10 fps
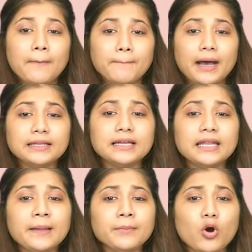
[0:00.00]
बात
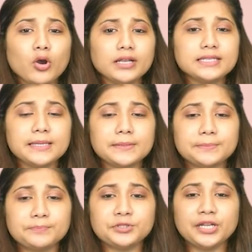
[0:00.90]
करें हम
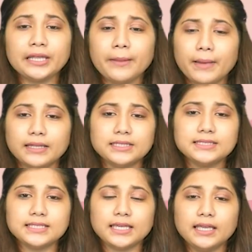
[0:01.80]
कॉन्ट्रासेप्शन के
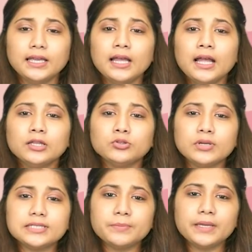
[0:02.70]
मेथड्स की
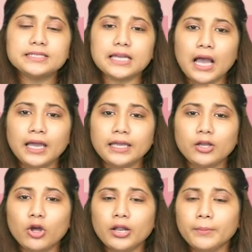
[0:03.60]
तो इसमें जहां
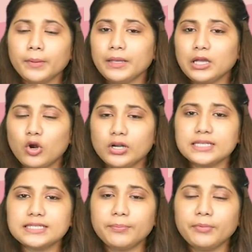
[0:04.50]
एक और हमने भी
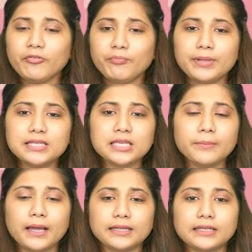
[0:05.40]
कॉन्ट्रासेप्टिव पिल्स
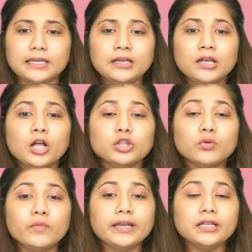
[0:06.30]
की बात की
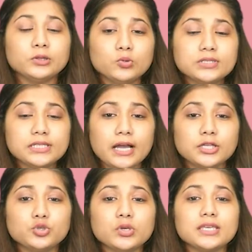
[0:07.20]
तो वहीं
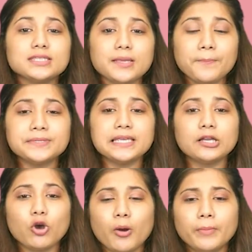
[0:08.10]
दूसरा जो कि सबसे
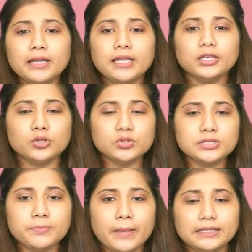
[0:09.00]
कॉमनली
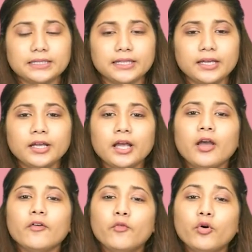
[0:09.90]
यूज मेथड है
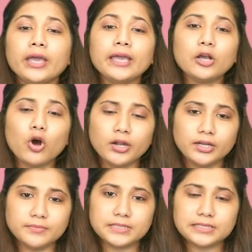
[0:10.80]
वो है
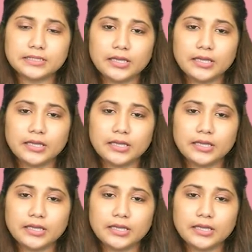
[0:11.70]
कॉन्डम्स